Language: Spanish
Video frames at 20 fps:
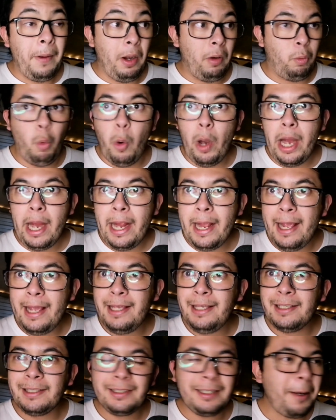Pero,
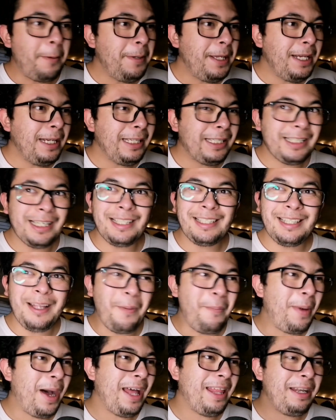güey, está bien hecha
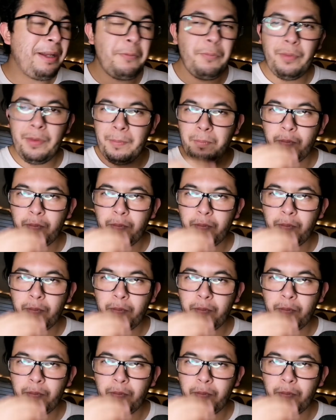esta madre.